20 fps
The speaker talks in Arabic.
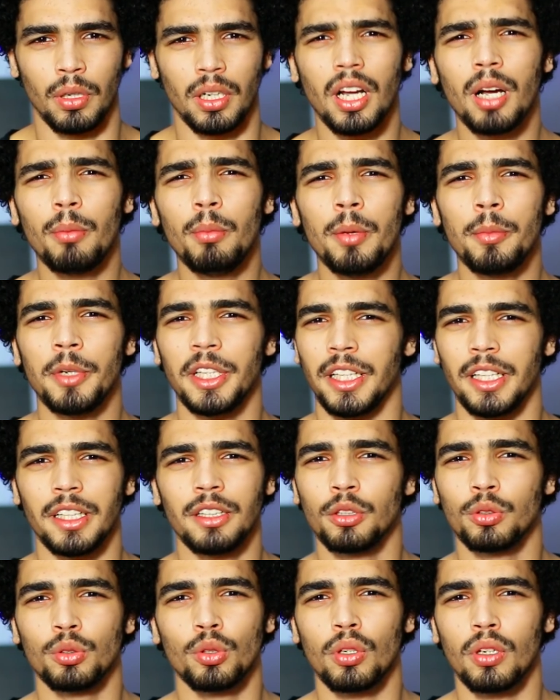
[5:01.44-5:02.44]
بالرغم من
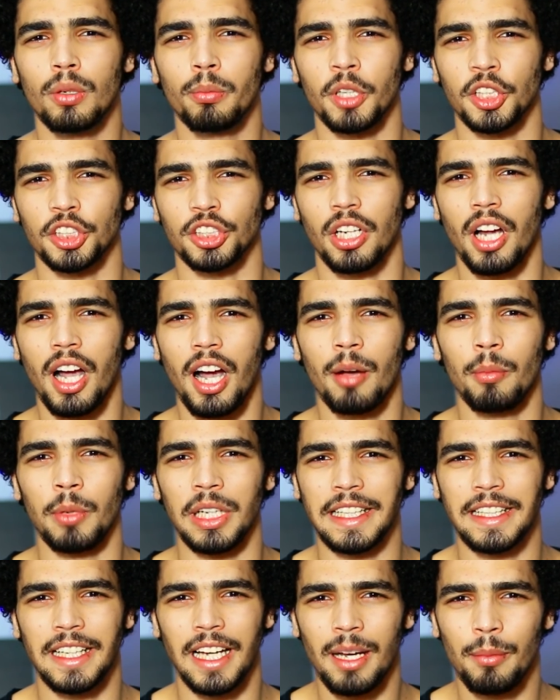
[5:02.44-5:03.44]
ان نور المشرحة
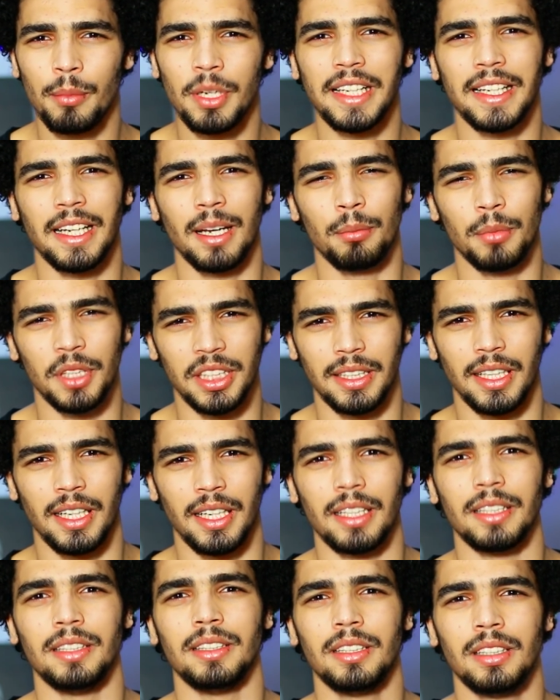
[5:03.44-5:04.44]
بالكامل كان
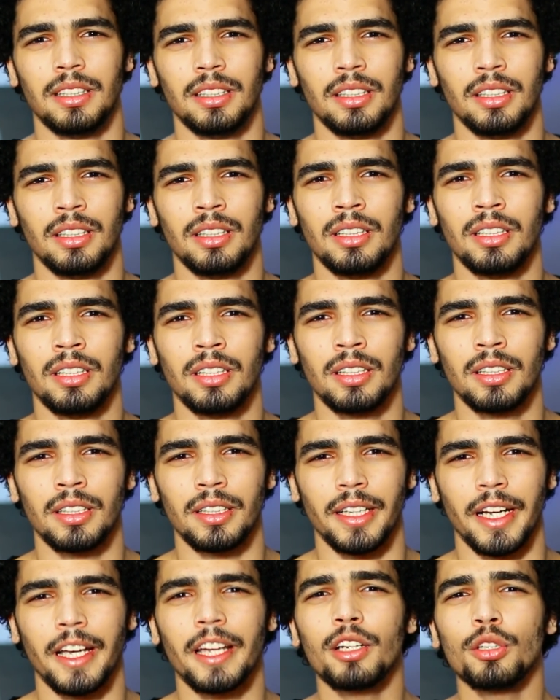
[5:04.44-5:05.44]
متقاد
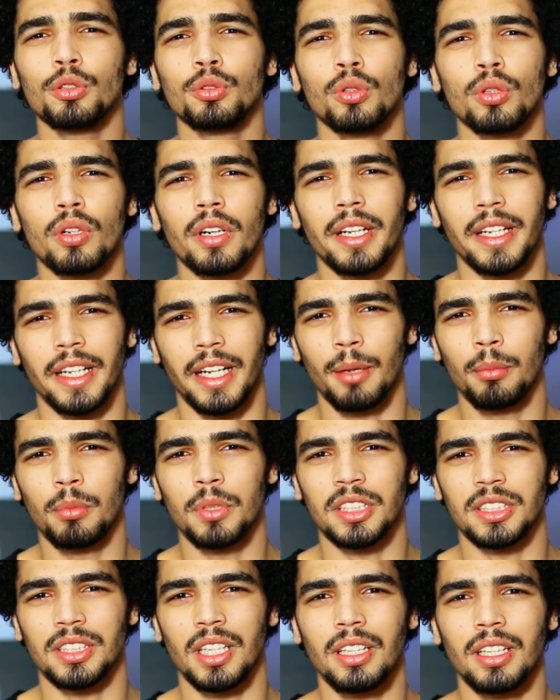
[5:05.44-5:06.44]
ده غير النور اللي كان
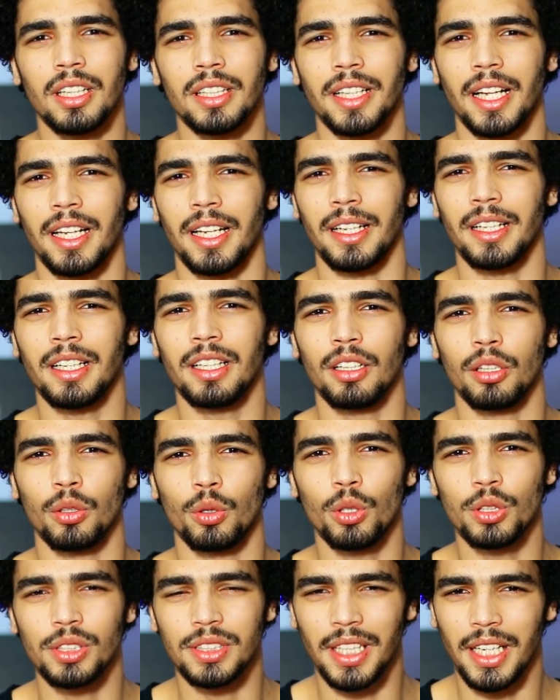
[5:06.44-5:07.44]
متسلط على رجل
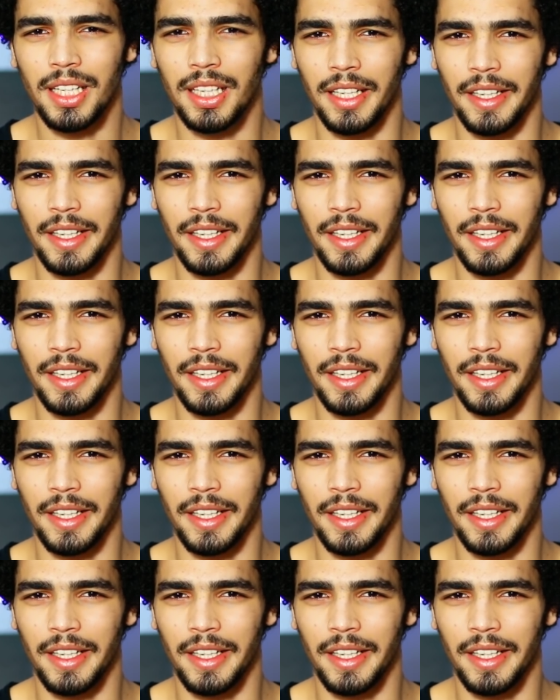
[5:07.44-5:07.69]
الجثة